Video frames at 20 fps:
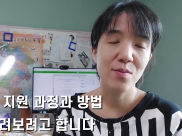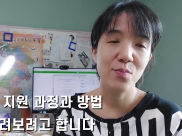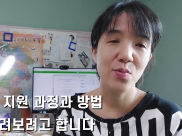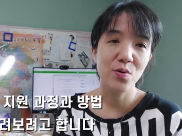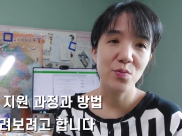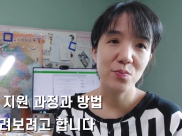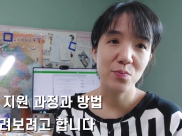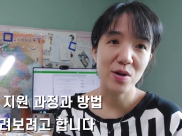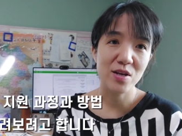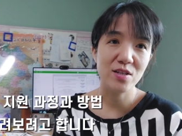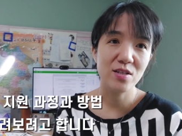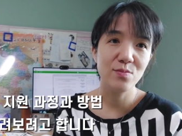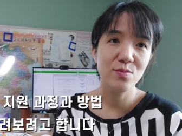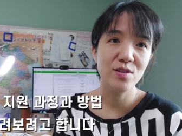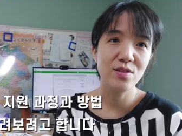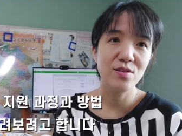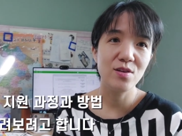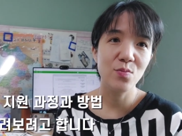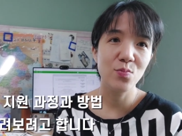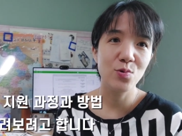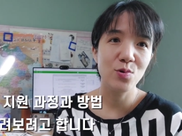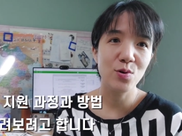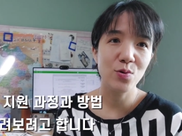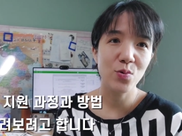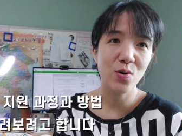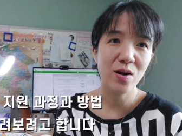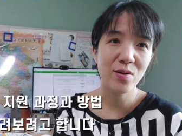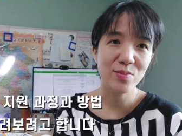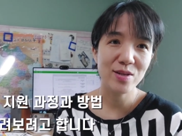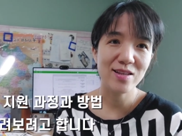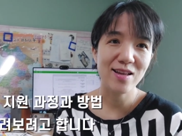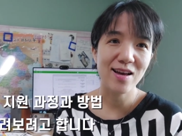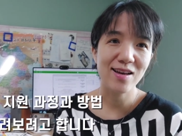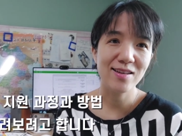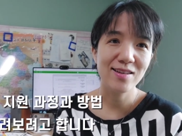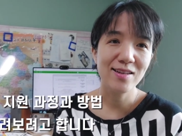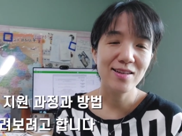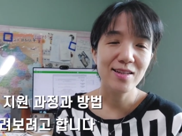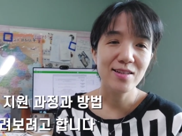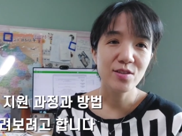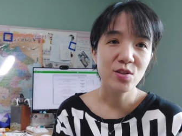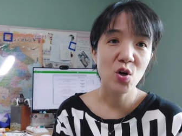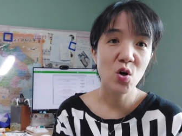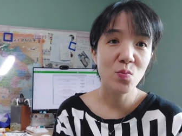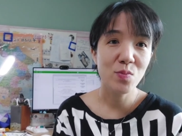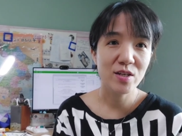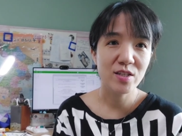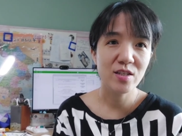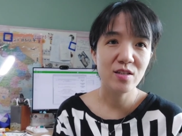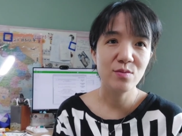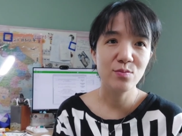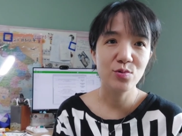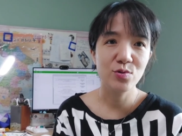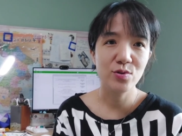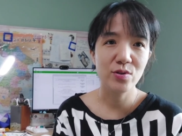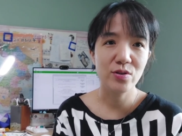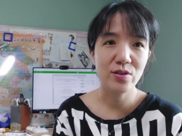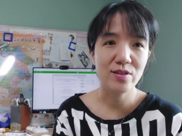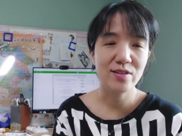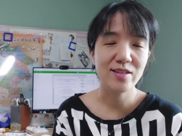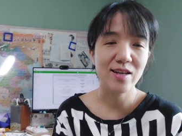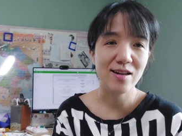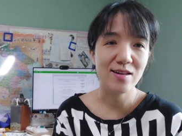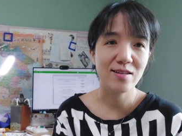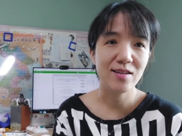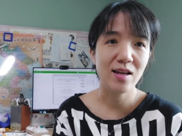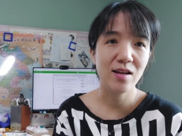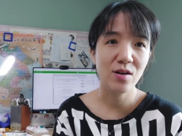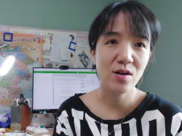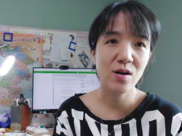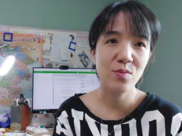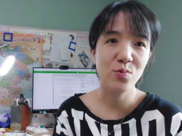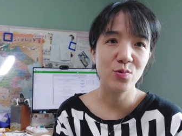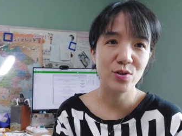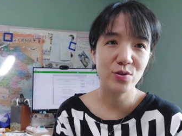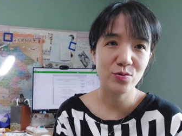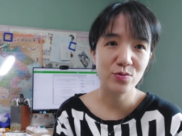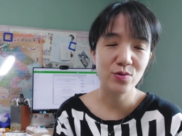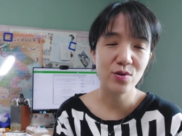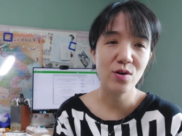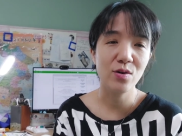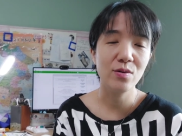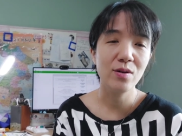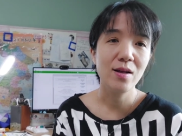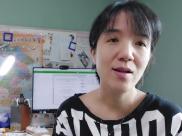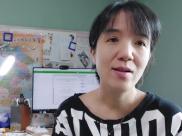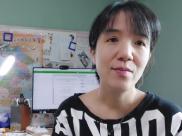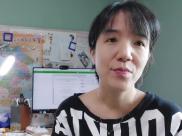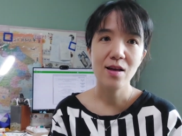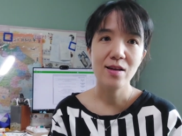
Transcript: 한번 말씀을 드려보려고 합니다. 처음 하시는 분들 잘 따라와 보시고요.